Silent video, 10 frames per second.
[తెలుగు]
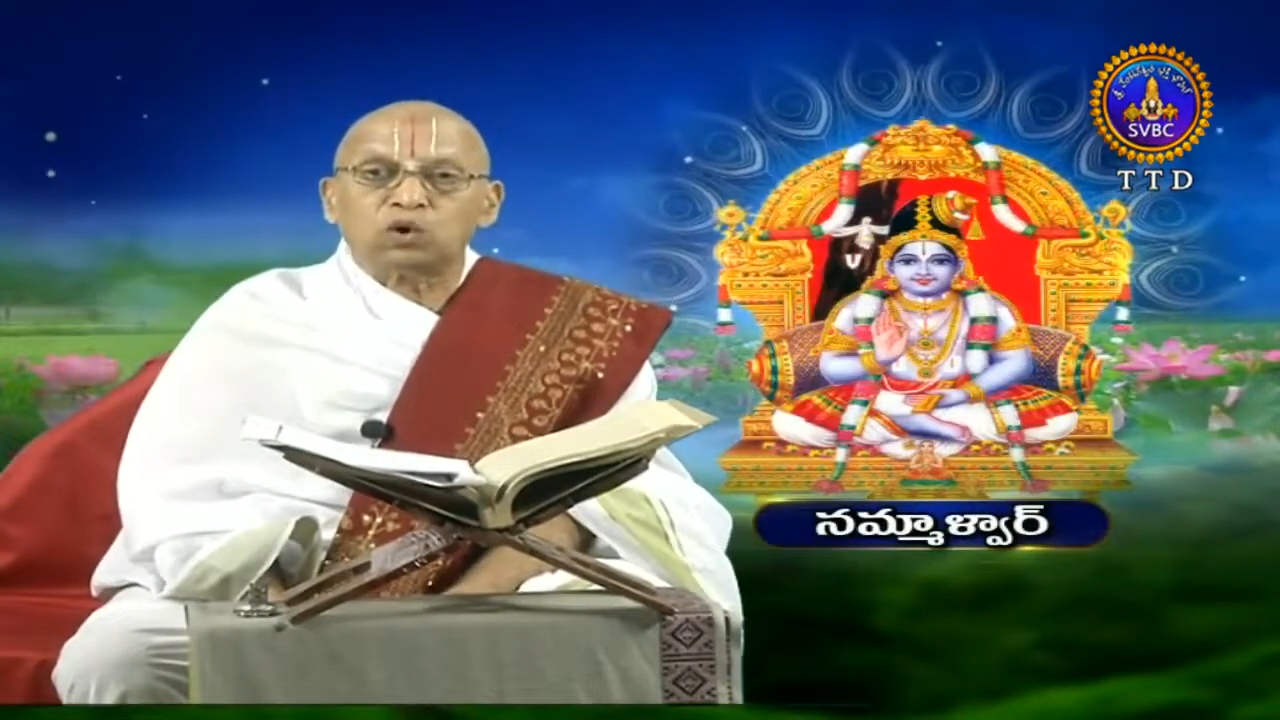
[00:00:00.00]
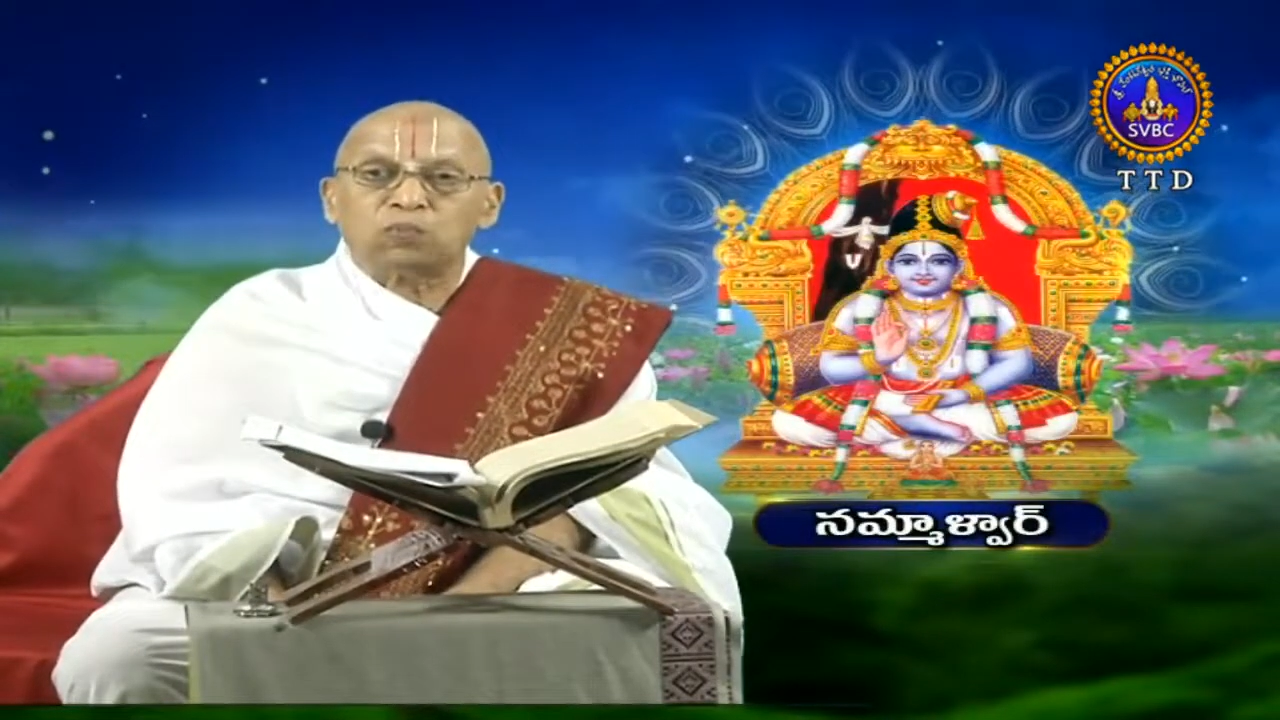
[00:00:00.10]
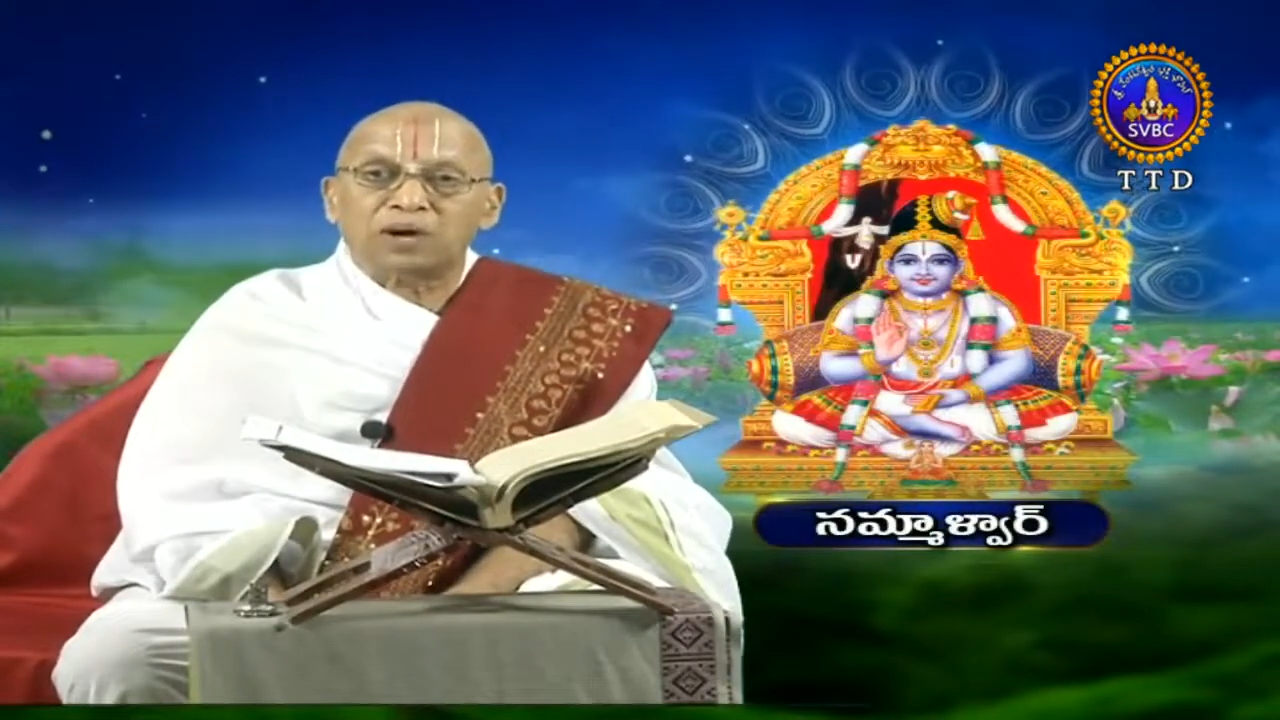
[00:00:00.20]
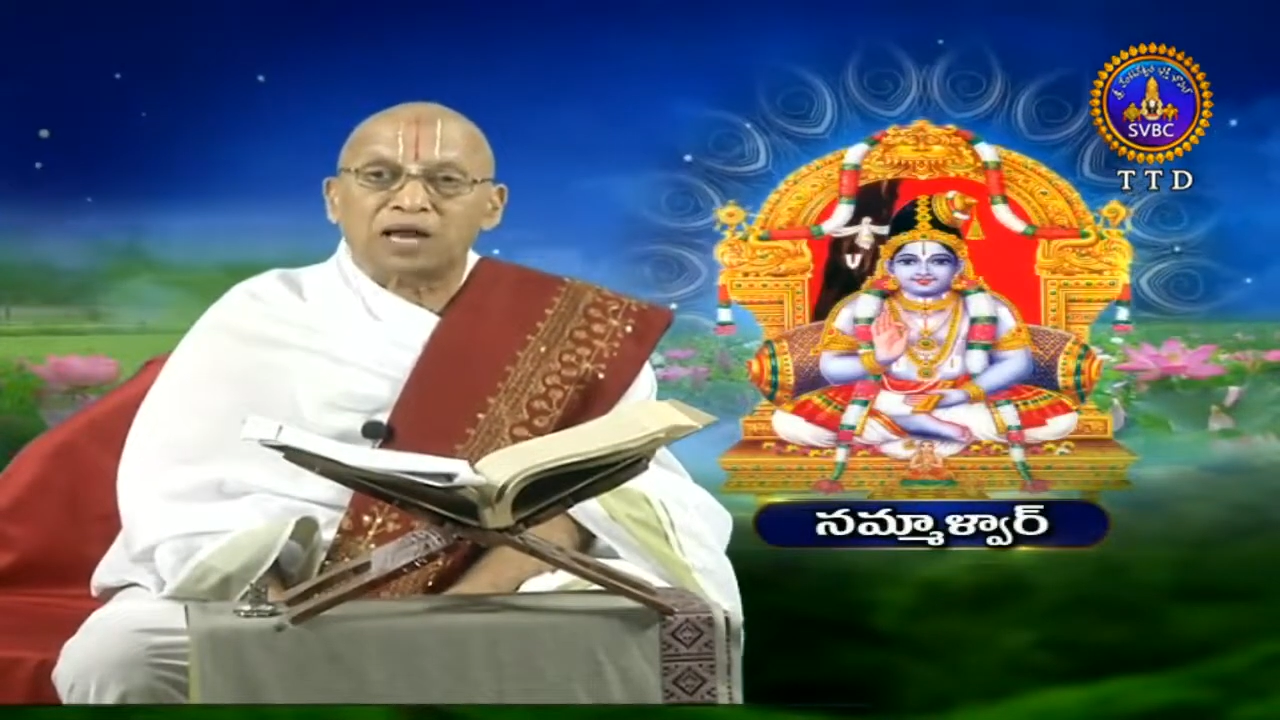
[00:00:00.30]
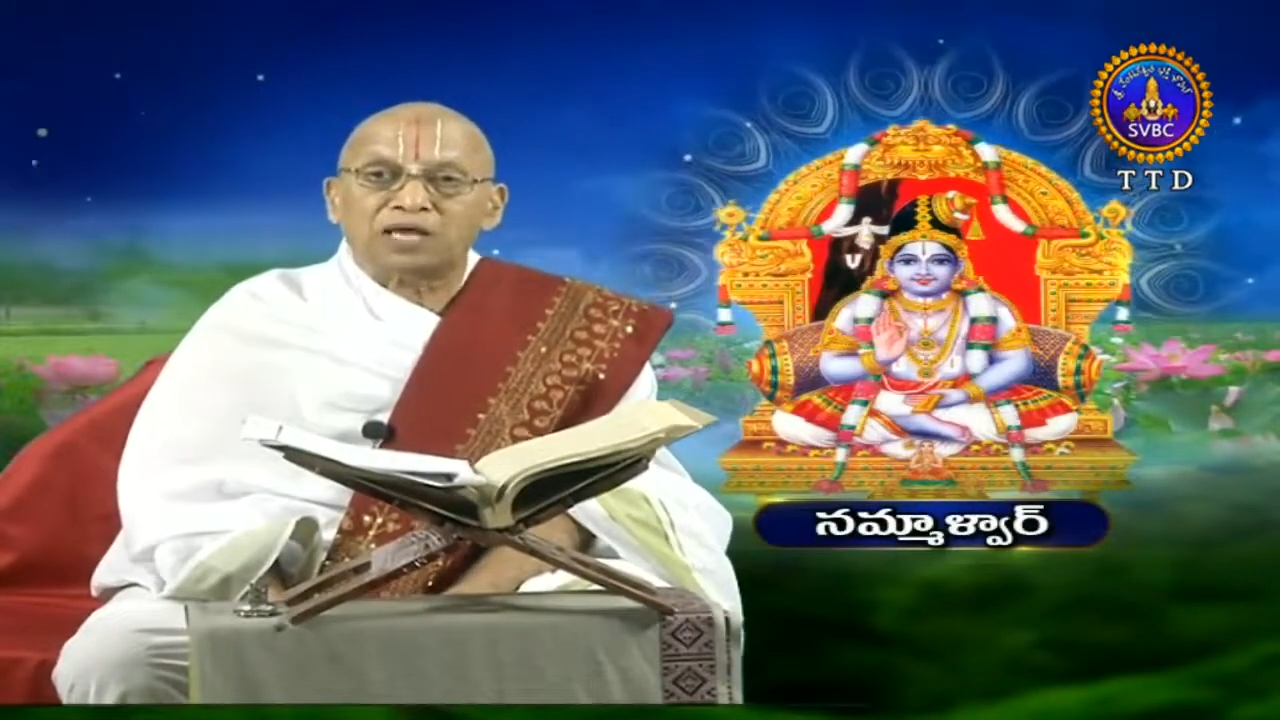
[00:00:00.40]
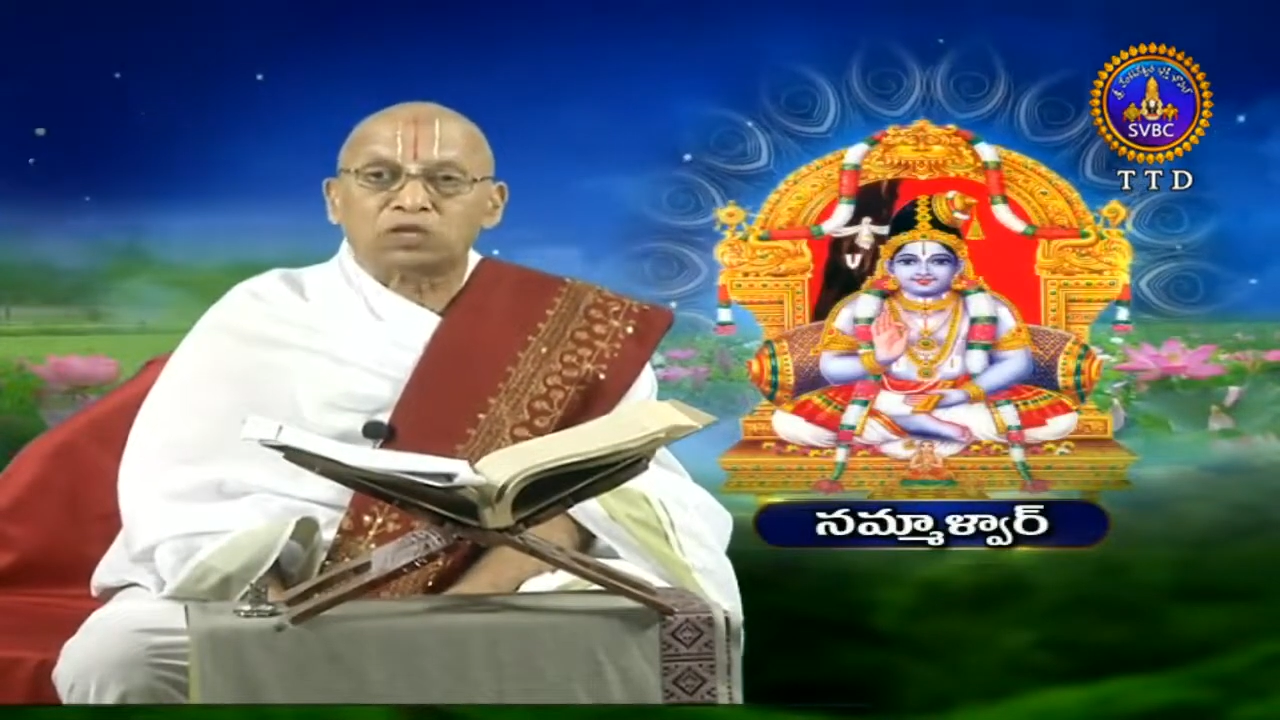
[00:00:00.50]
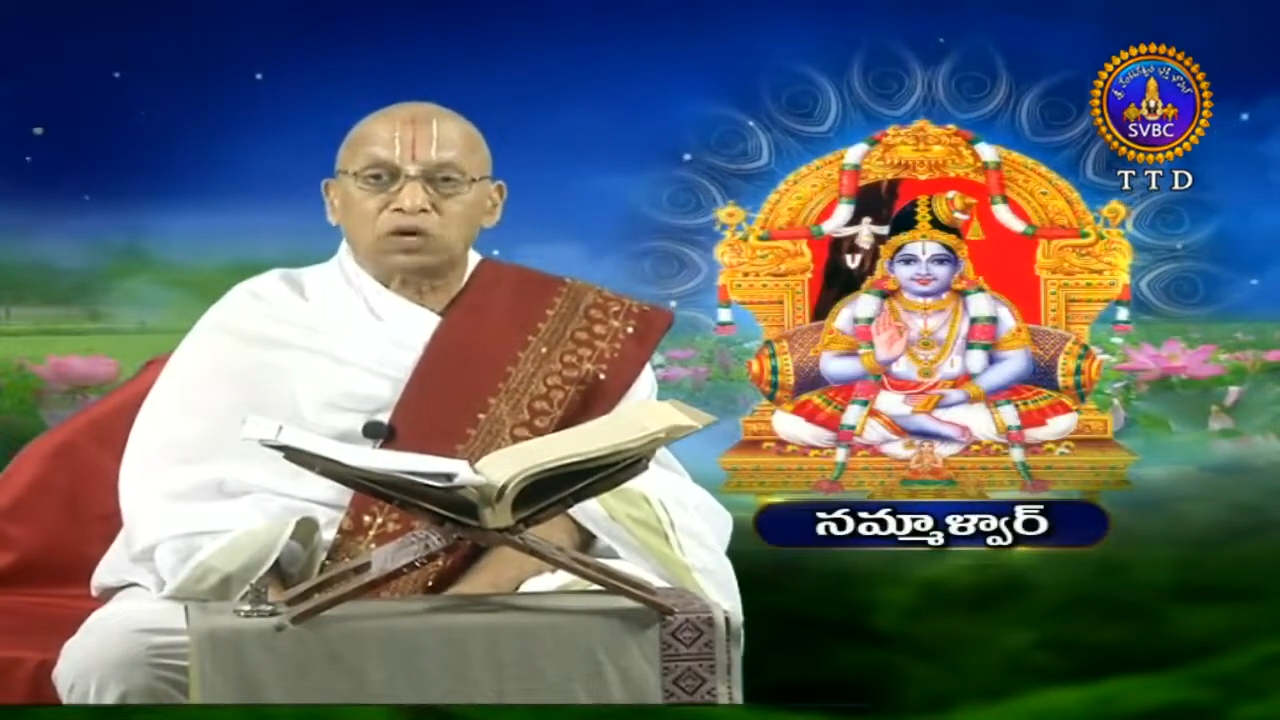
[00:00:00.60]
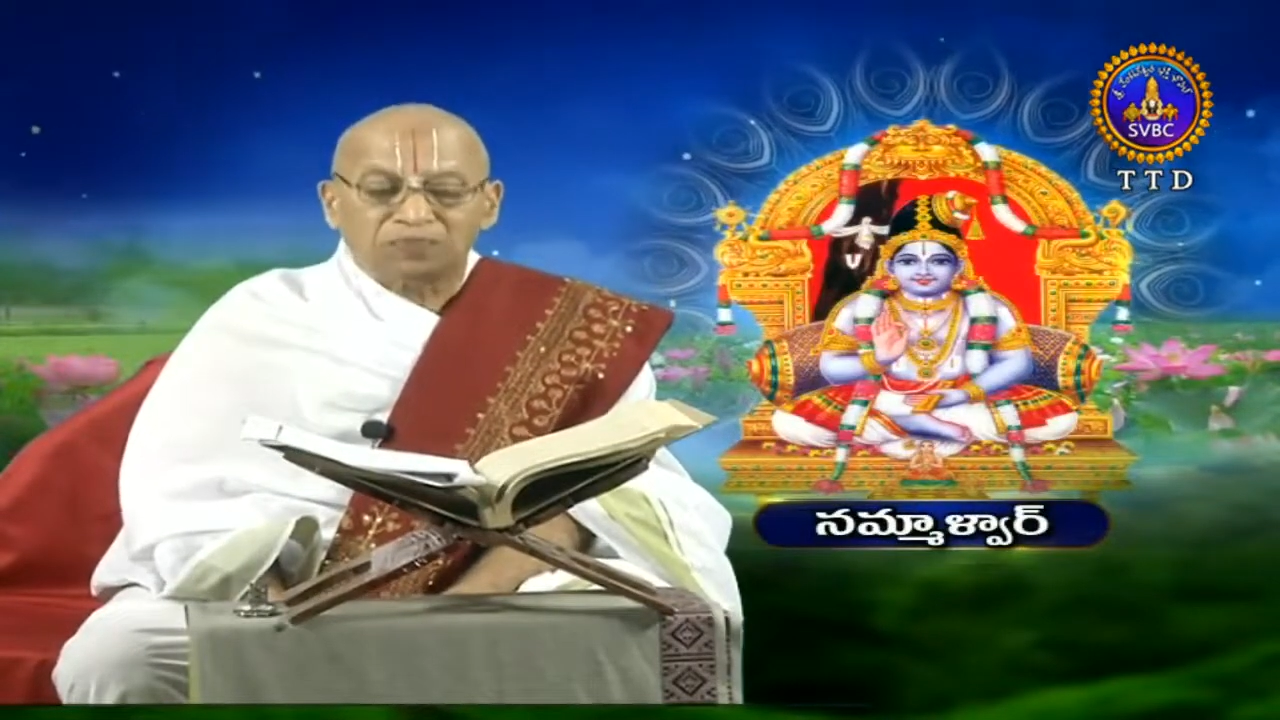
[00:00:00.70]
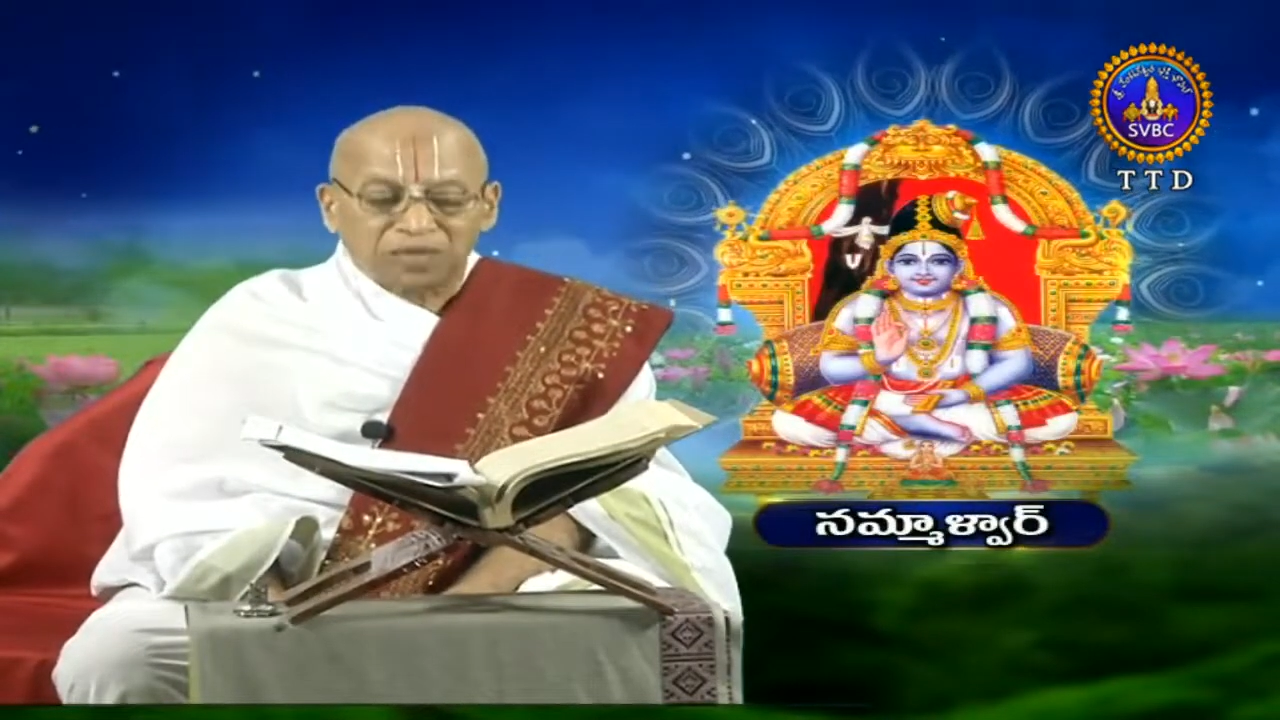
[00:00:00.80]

రూపాలతో